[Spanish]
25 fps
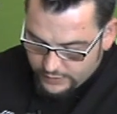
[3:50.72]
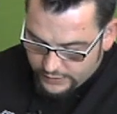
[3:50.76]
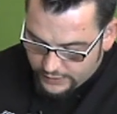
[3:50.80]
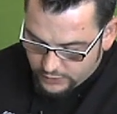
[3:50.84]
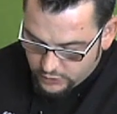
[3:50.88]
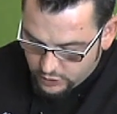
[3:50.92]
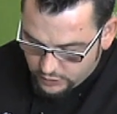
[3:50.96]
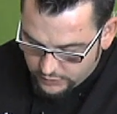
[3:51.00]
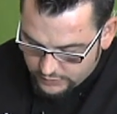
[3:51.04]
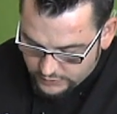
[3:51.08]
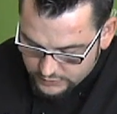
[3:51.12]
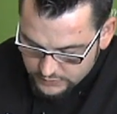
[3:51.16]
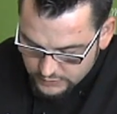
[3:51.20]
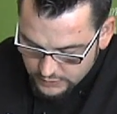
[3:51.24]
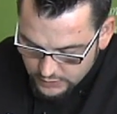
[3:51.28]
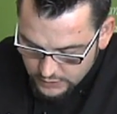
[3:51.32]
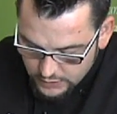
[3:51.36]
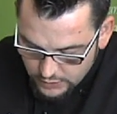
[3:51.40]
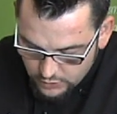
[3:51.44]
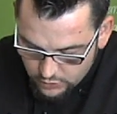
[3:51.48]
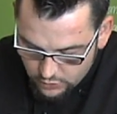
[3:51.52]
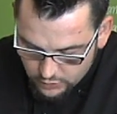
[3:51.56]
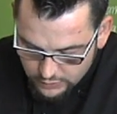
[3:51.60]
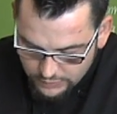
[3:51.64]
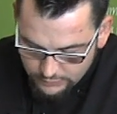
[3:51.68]
Entonces,
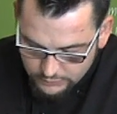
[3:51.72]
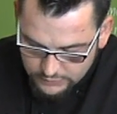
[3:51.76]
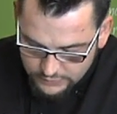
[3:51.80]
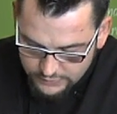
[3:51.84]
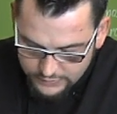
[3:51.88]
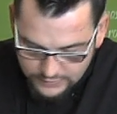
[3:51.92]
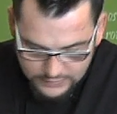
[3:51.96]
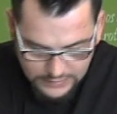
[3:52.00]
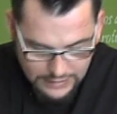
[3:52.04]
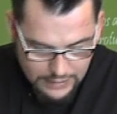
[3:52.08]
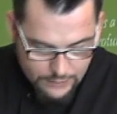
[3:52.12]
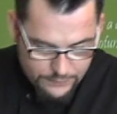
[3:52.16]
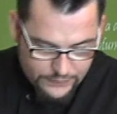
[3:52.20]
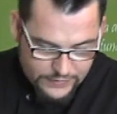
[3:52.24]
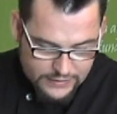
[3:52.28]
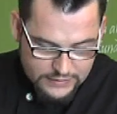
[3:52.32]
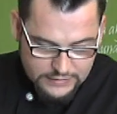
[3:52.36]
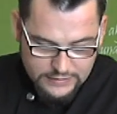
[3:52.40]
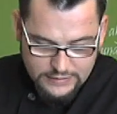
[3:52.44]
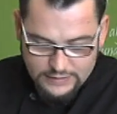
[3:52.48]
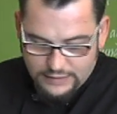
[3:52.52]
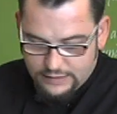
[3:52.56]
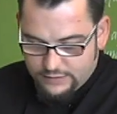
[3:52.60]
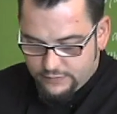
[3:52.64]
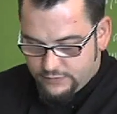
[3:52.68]
lo que vamos a hacer es
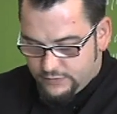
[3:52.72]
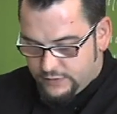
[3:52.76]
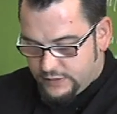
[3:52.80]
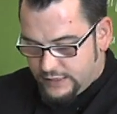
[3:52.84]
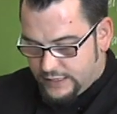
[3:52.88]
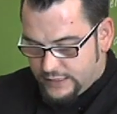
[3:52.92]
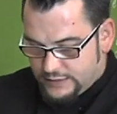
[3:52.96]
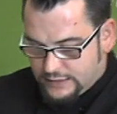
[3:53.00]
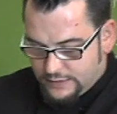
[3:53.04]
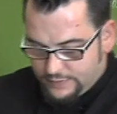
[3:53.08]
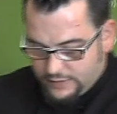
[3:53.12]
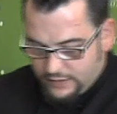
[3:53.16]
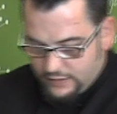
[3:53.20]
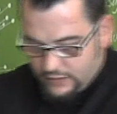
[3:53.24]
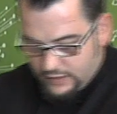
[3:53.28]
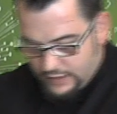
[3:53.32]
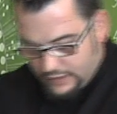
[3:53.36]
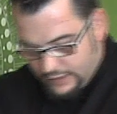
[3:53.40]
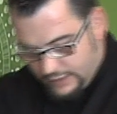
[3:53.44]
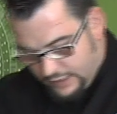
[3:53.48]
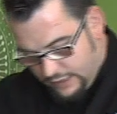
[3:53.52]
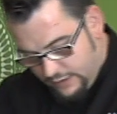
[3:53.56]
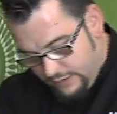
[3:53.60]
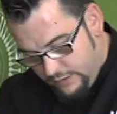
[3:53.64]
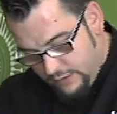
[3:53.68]
apartar esa
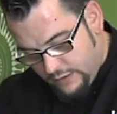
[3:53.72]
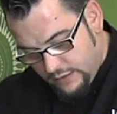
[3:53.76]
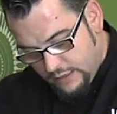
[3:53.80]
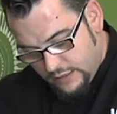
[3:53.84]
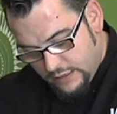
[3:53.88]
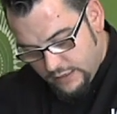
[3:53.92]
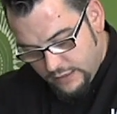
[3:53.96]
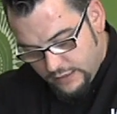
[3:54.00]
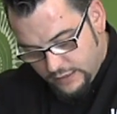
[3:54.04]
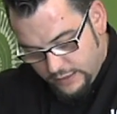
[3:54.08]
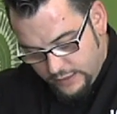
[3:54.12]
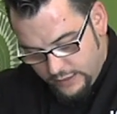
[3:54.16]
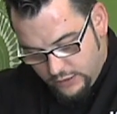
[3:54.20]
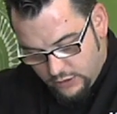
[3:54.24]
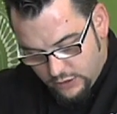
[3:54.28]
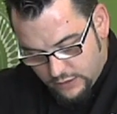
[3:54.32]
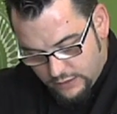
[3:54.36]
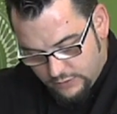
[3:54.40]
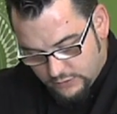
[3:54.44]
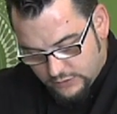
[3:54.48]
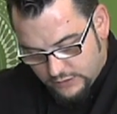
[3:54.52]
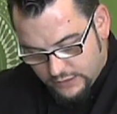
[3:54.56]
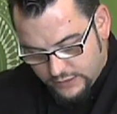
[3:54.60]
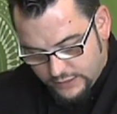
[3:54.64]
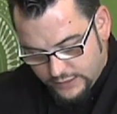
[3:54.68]
manzana y lo que
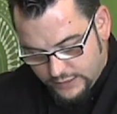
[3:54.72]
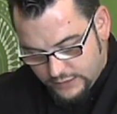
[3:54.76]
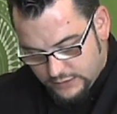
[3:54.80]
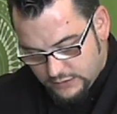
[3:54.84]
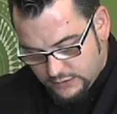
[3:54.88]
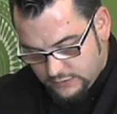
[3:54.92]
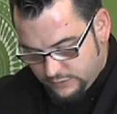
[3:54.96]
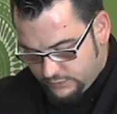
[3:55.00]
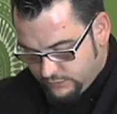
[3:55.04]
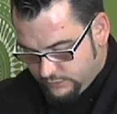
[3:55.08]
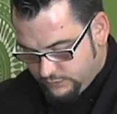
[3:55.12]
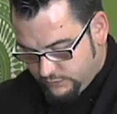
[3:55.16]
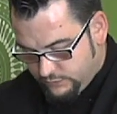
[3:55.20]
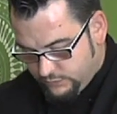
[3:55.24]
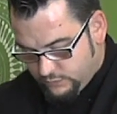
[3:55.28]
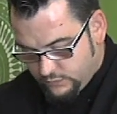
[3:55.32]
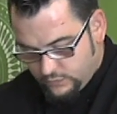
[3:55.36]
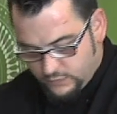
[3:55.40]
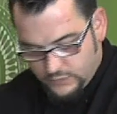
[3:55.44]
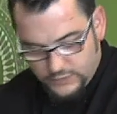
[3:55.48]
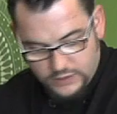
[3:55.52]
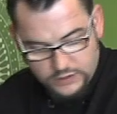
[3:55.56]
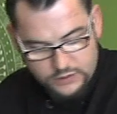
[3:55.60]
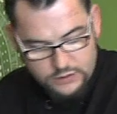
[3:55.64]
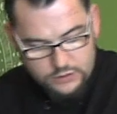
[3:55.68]
vamos a hacer es,
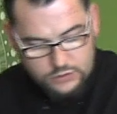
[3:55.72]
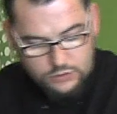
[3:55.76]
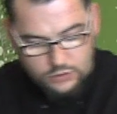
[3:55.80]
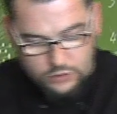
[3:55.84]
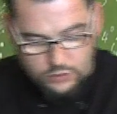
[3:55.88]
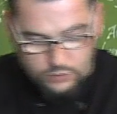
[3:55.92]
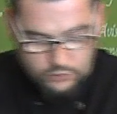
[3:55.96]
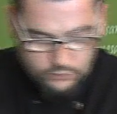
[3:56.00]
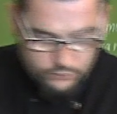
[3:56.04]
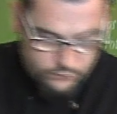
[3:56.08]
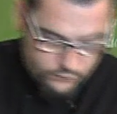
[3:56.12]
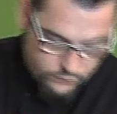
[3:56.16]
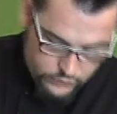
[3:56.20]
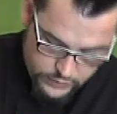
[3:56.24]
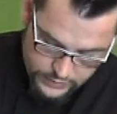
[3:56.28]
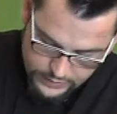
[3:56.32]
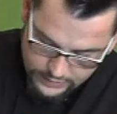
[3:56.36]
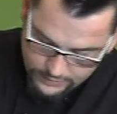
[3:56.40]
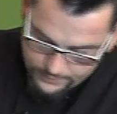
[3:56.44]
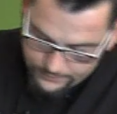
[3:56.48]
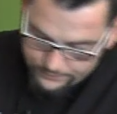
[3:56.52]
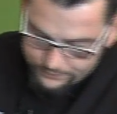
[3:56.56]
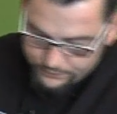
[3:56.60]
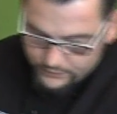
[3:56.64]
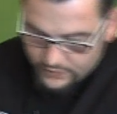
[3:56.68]
este trozo
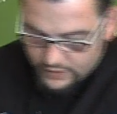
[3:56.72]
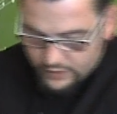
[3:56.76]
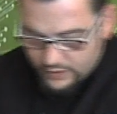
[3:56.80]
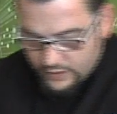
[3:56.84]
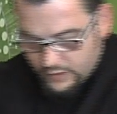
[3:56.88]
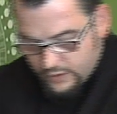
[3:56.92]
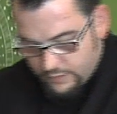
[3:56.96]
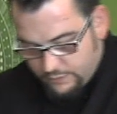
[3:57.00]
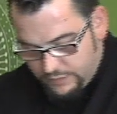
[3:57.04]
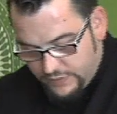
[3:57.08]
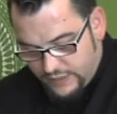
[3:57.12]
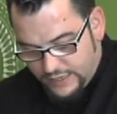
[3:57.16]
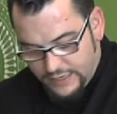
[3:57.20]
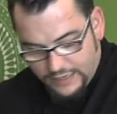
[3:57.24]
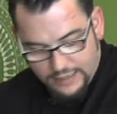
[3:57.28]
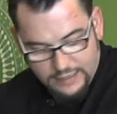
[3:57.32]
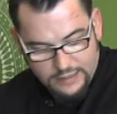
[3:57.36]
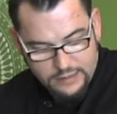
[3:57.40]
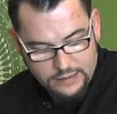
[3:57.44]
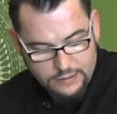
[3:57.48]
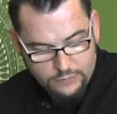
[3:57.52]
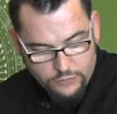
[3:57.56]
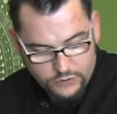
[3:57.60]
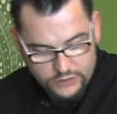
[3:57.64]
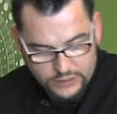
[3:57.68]
fuera, picar
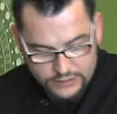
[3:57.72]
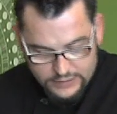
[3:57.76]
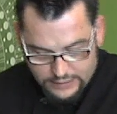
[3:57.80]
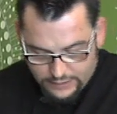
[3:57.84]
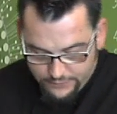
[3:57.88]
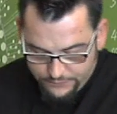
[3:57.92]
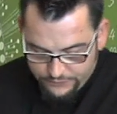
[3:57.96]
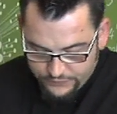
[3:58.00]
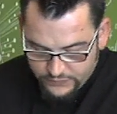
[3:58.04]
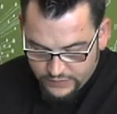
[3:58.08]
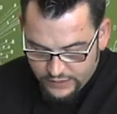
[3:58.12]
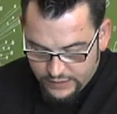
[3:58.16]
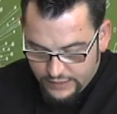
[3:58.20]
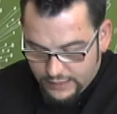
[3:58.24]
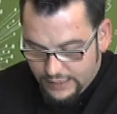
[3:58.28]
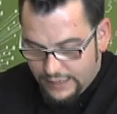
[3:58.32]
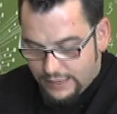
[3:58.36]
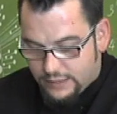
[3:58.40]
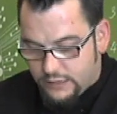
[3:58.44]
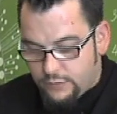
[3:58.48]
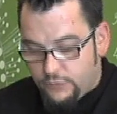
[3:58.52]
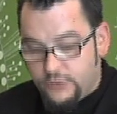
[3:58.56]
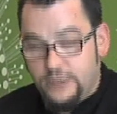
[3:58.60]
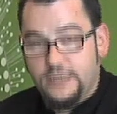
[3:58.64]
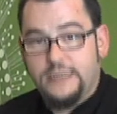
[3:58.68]
la cebolleta.
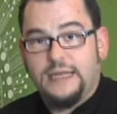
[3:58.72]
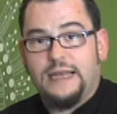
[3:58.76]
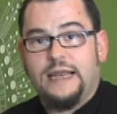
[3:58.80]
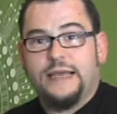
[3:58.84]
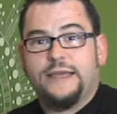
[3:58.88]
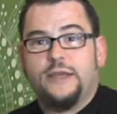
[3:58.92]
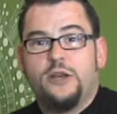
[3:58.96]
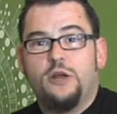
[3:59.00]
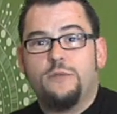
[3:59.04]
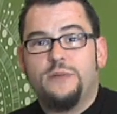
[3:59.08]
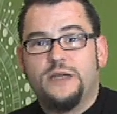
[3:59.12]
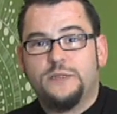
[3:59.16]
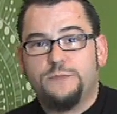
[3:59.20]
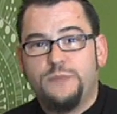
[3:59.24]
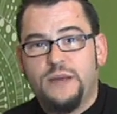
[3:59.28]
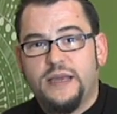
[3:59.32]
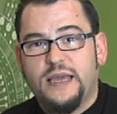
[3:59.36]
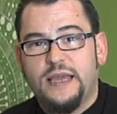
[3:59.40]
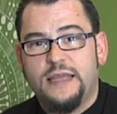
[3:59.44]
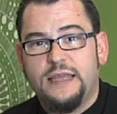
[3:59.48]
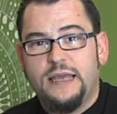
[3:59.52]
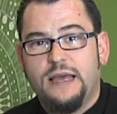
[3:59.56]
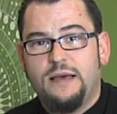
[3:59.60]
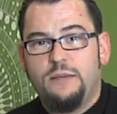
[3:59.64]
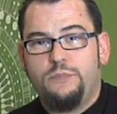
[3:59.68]
La cebolleta la quiero más
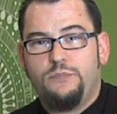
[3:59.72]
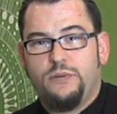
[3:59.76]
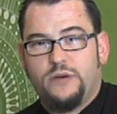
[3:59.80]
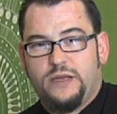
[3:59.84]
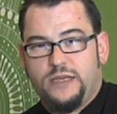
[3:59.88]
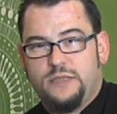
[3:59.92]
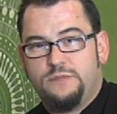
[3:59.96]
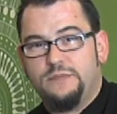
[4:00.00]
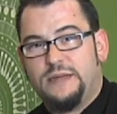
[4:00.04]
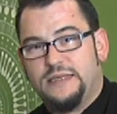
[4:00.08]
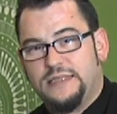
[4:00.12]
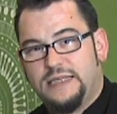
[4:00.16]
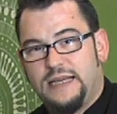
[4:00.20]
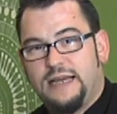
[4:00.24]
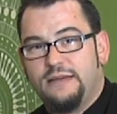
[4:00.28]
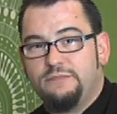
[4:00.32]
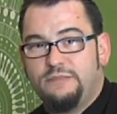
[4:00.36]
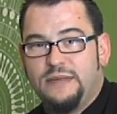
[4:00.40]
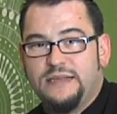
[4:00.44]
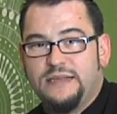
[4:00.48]
pequeña porque es más,